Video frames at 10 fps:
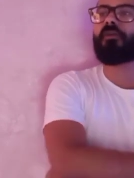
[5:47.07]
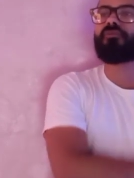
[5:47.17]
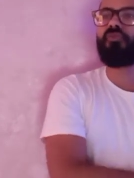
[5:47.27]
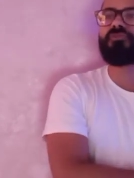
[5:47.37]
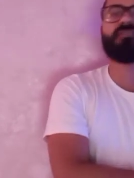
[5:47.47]

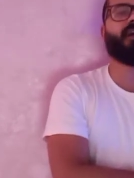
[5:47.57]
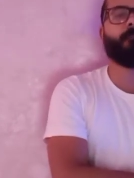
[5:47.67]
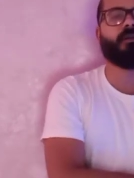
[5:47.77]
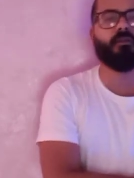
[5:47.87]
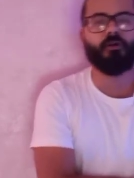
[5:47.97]
ارضه تسع
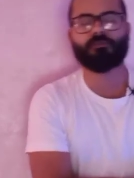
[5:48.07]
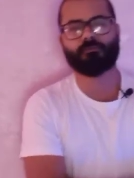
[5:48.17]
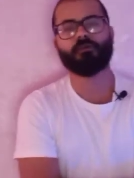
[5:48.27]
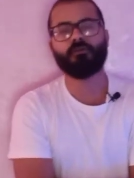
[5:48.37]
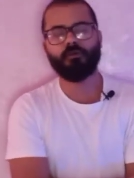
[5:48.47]

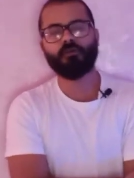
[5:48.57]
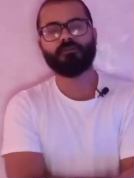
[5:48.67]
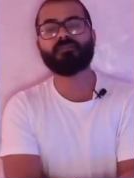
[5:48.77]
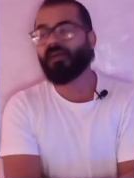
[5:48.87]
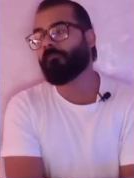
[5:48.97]
مرات
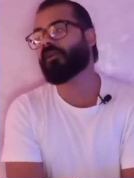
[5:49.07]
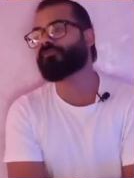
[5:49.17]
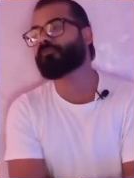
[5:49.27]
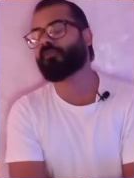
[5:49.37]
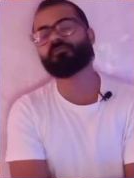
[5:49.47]
تسع
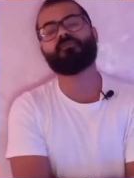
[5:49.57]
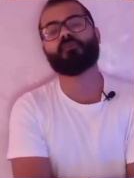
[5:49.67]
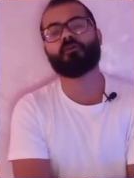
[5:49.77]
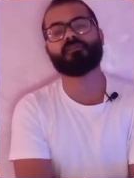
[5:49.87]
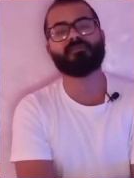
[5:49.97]
مرات في بطولات
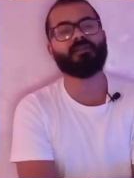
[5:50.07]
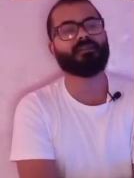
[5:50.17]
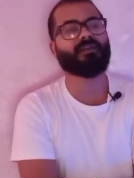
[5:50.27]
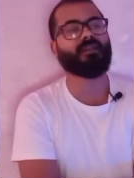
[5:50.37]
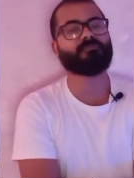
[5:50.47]
افريقيا
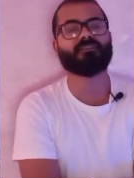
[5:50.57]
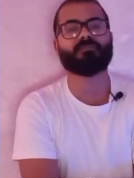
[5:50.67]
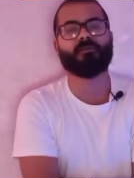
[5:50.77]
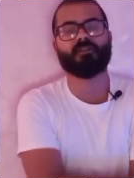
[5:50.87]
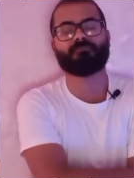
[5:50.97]
الزمالك اتغلب
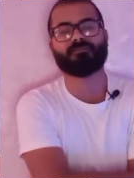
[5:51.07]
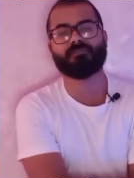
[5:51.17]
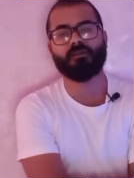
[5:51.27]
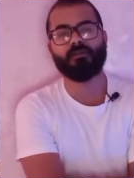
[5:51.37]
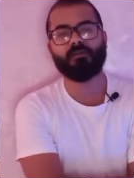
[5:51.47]
ست مرات
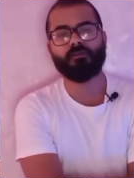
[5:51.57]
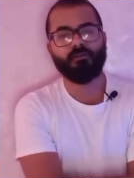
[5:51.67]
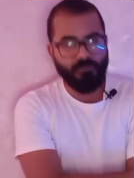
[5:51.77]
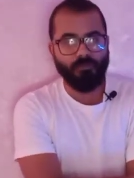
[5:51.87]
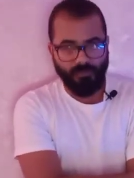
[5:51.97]
بس
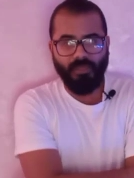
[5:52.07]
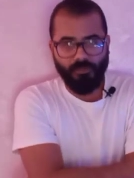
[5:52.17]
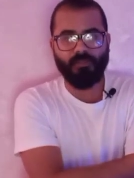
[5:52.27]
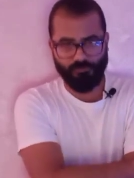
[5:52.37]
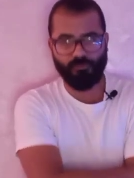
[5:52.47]

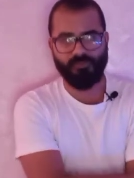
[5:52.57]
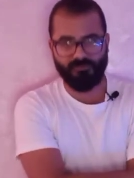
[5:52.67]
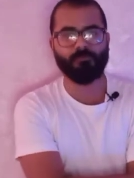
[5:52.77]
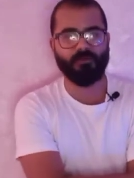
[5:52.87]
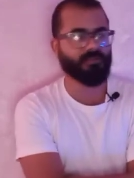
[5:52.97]
ايوه ايوه
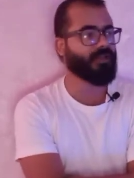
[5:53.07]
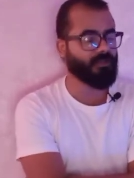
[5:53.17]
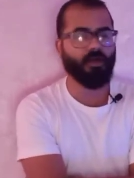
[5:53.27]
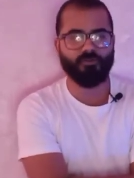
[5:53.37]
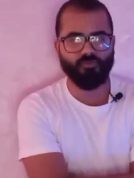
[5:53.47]
ست مرات
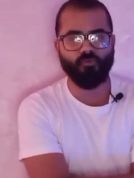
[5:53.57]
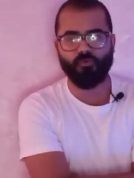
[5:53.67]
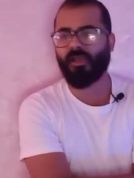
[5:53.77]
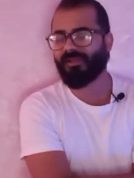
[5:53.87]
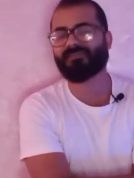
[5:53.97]
على ارضه
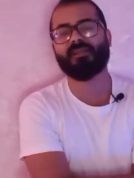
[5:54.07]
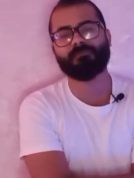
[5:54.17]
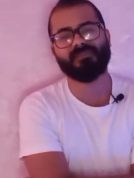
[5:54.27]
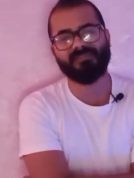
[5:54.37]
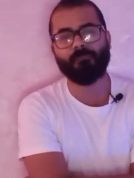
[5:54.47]
والاهلي
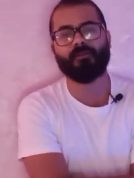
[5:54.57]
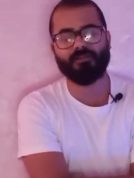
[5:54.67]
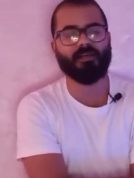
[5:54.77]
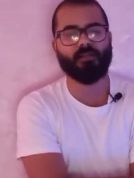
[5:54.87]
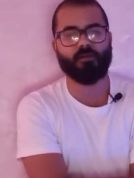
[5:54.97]
اتغلب تسع
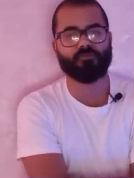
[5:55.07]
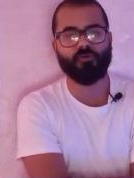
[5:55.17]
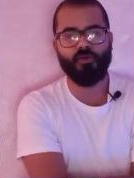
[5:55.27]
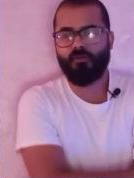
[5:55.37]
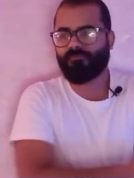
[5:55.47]
مرات على
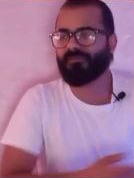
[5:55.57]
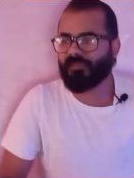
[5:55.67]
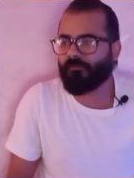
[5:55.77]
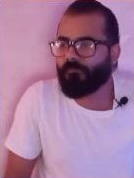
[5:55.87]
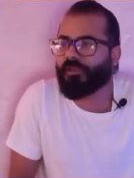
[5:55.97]
ارضه
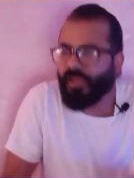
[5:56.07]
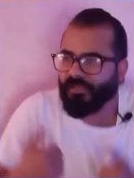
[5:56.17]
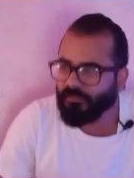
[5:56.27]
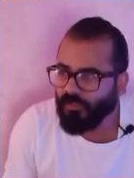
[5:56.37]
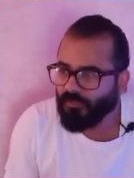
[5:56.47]
فانت
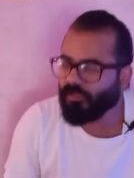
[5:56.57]
منين